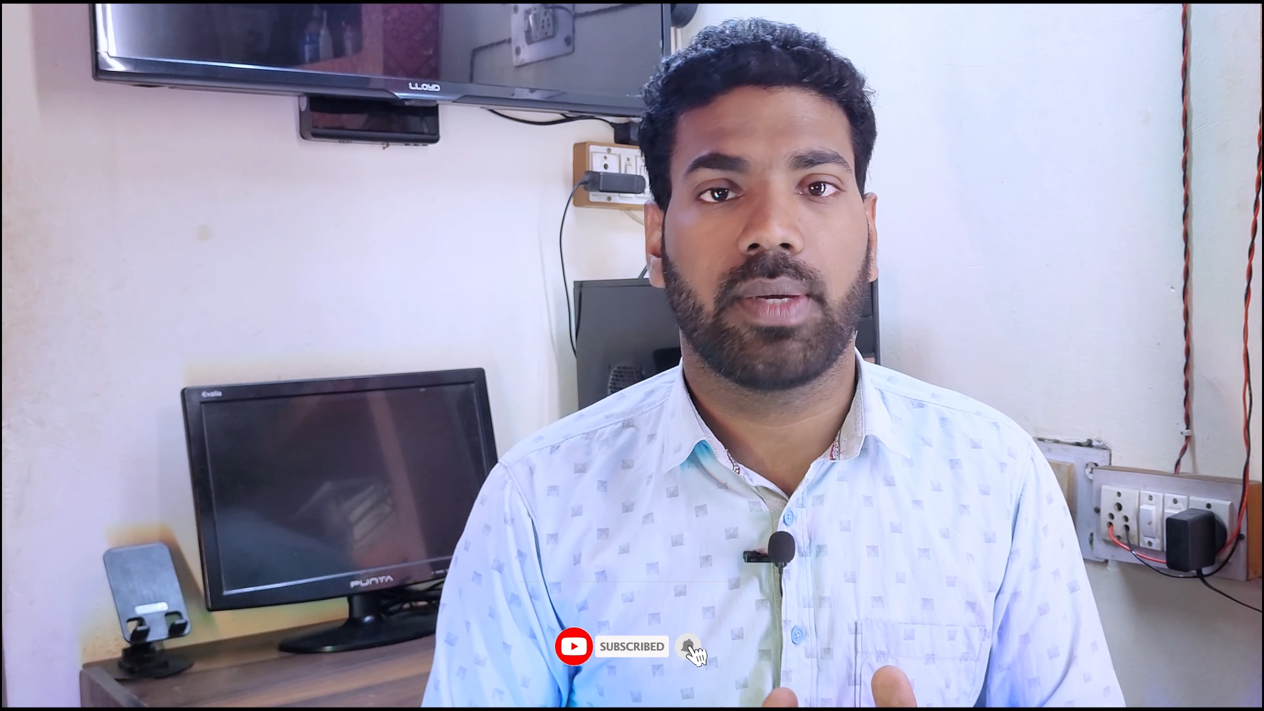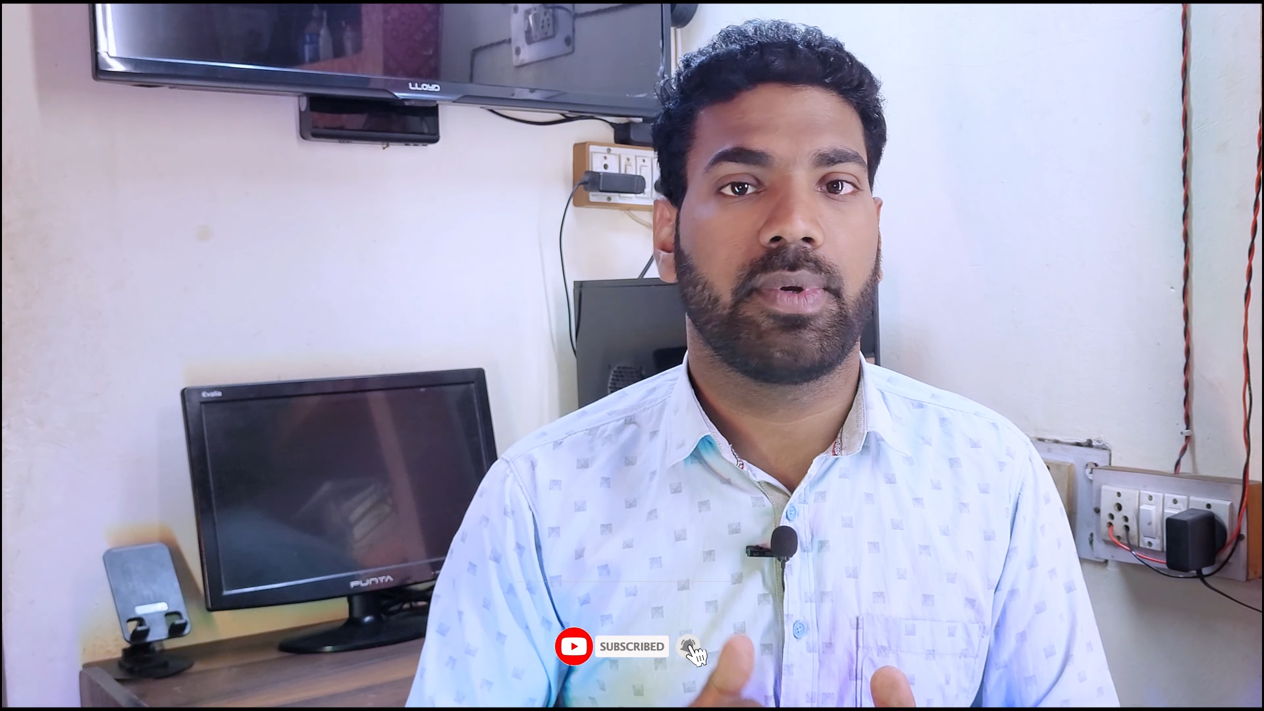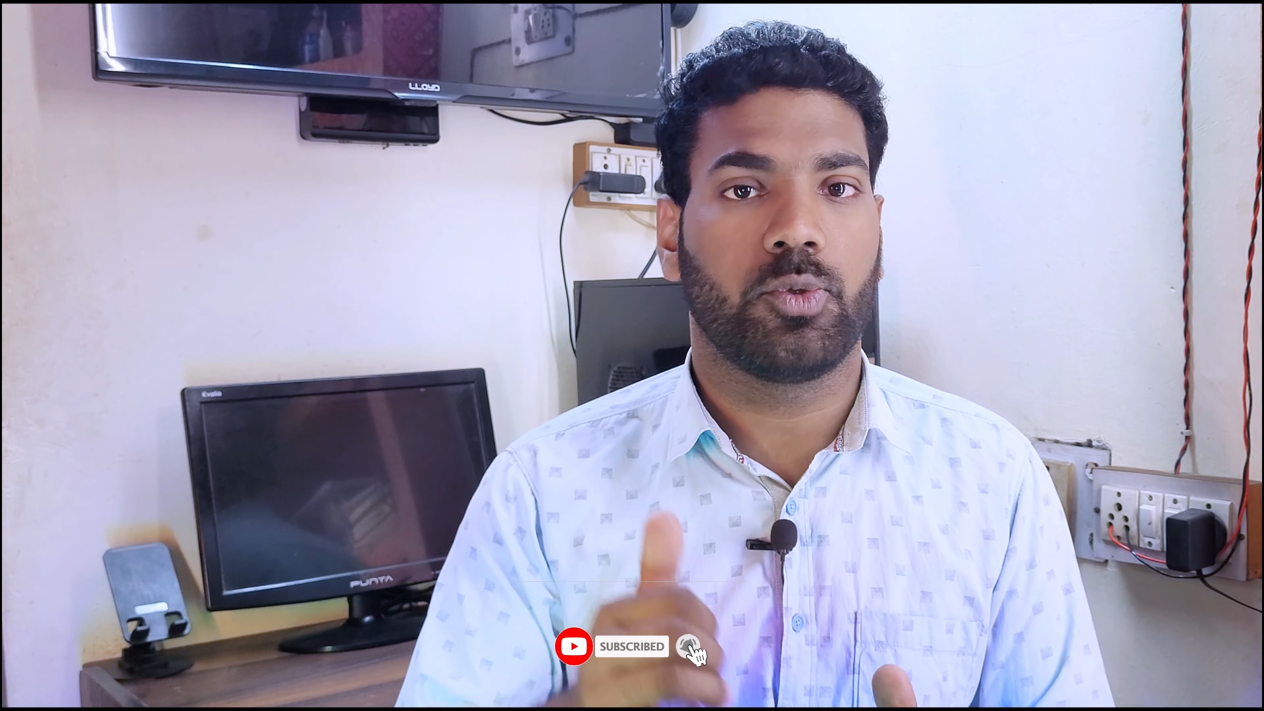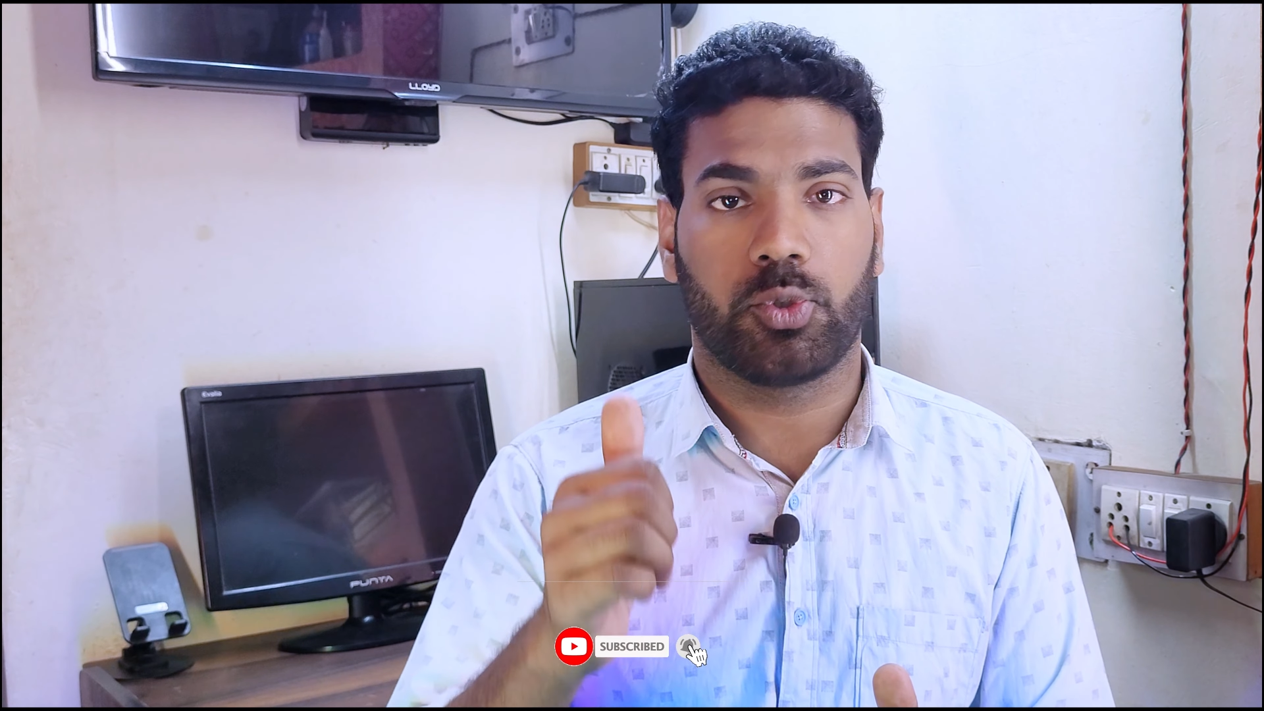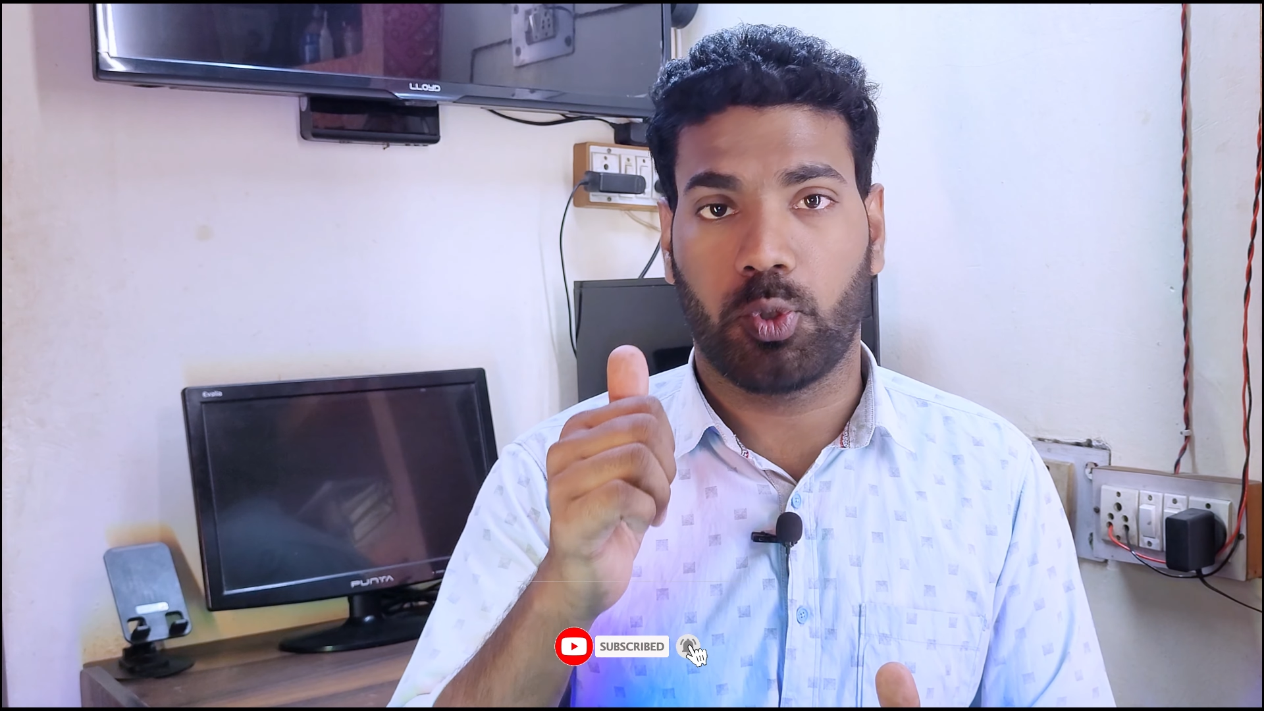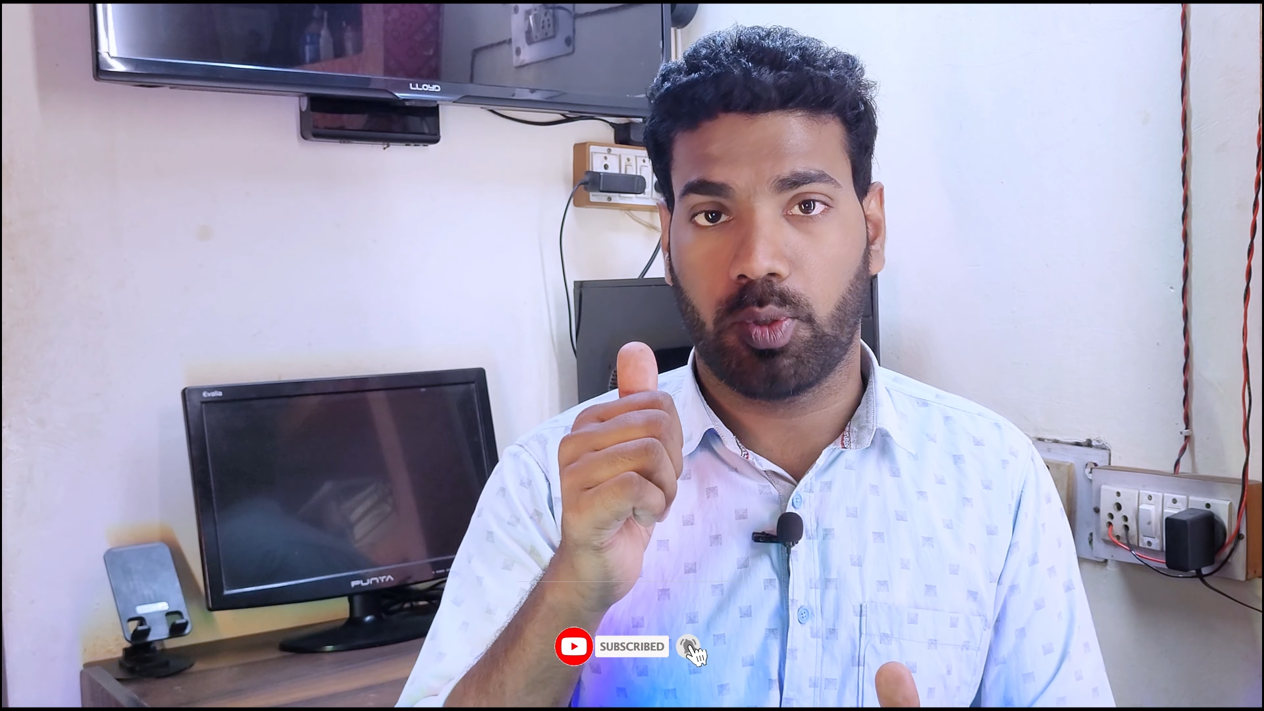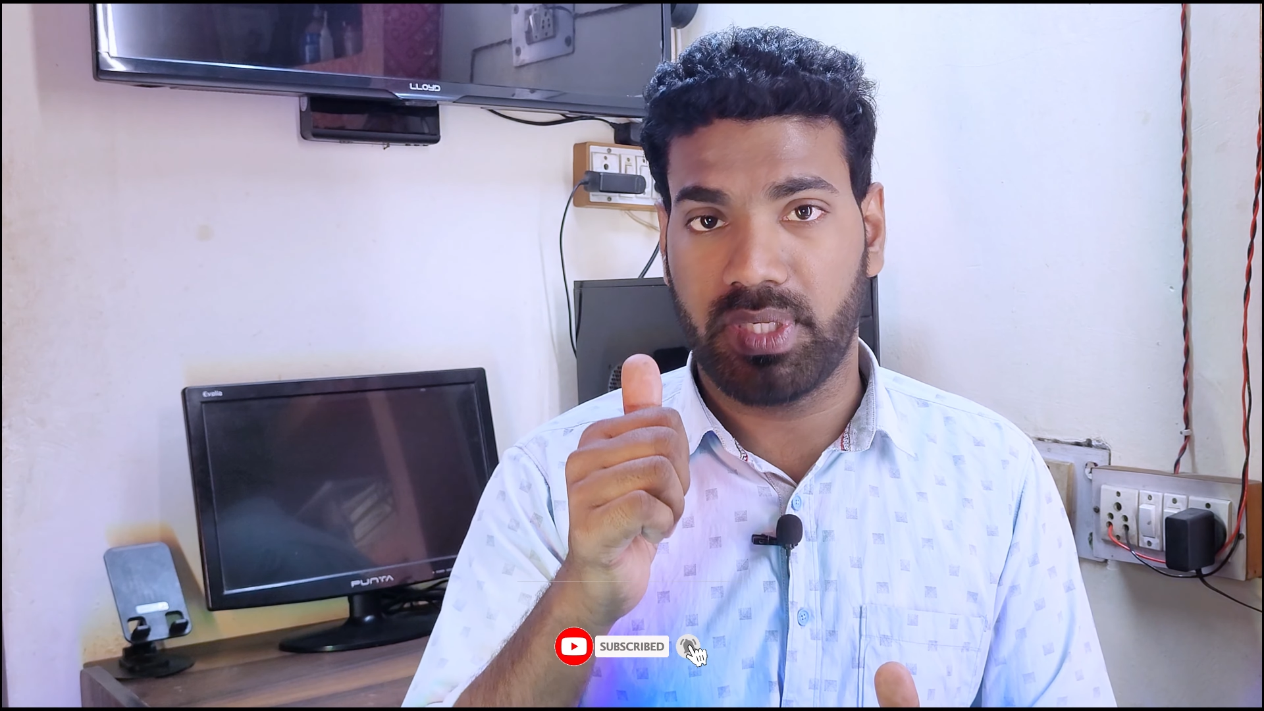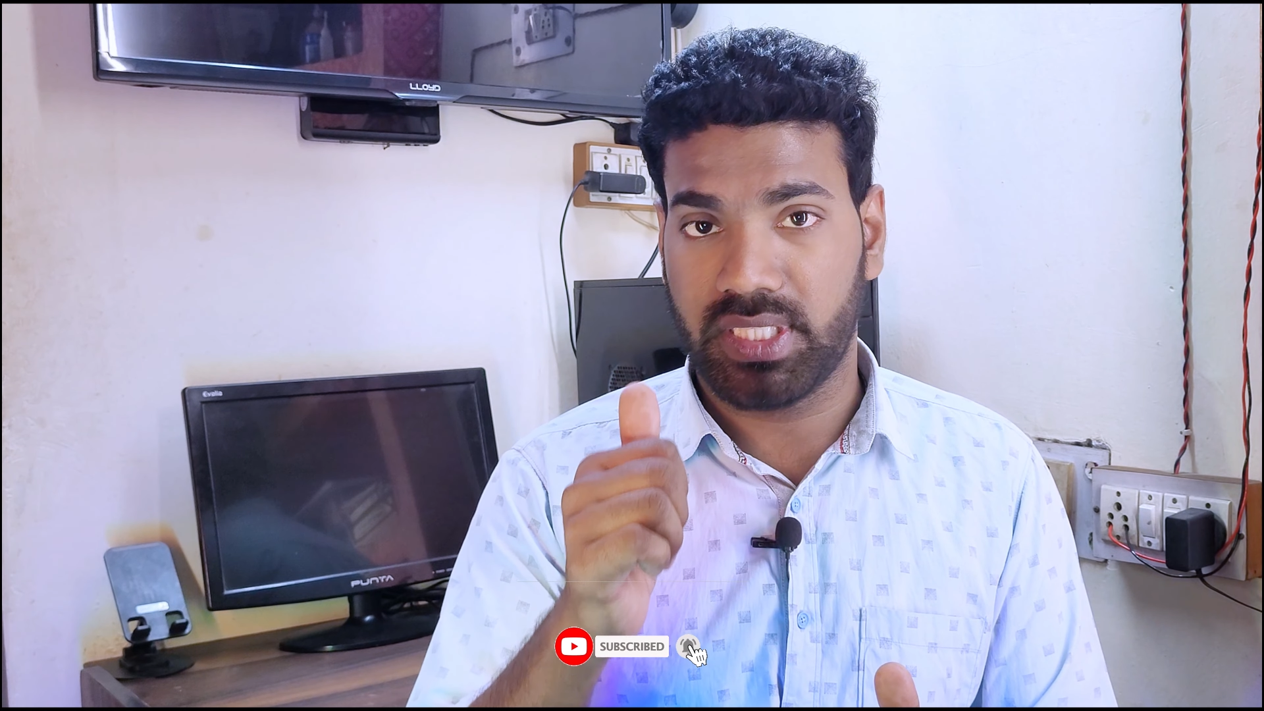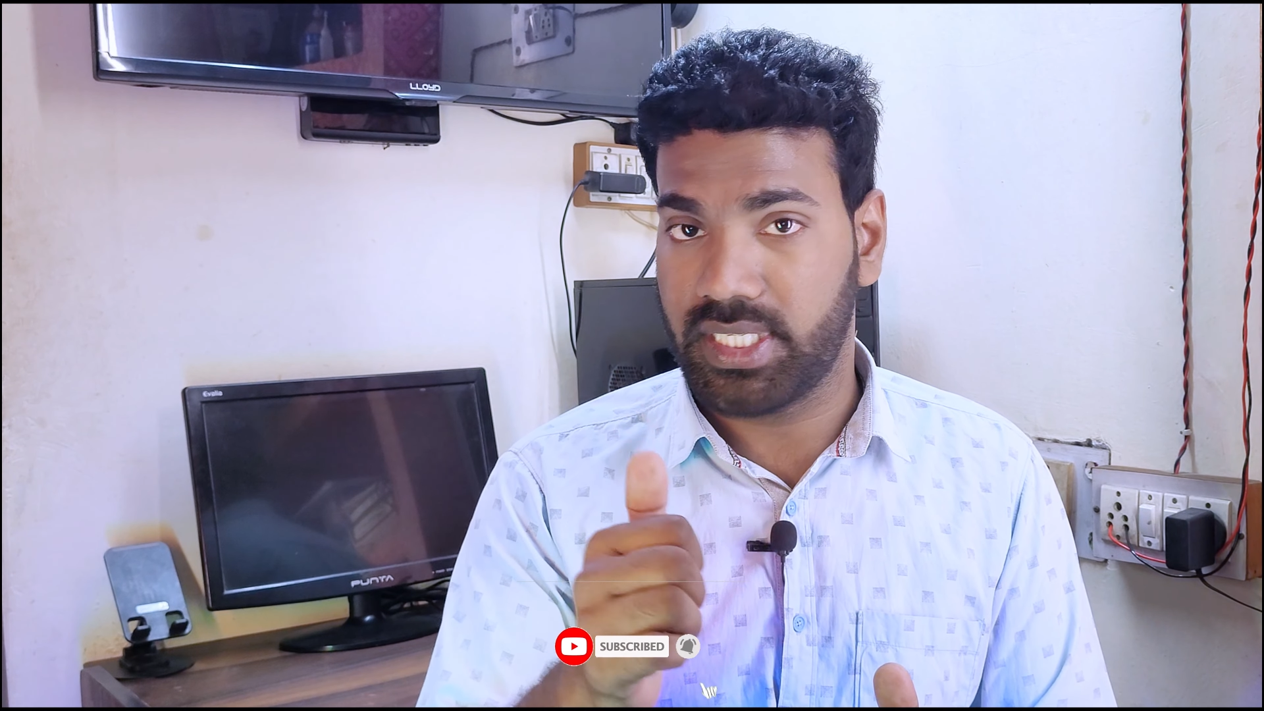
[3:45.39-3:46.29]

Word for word: अपने दोस्तों को भी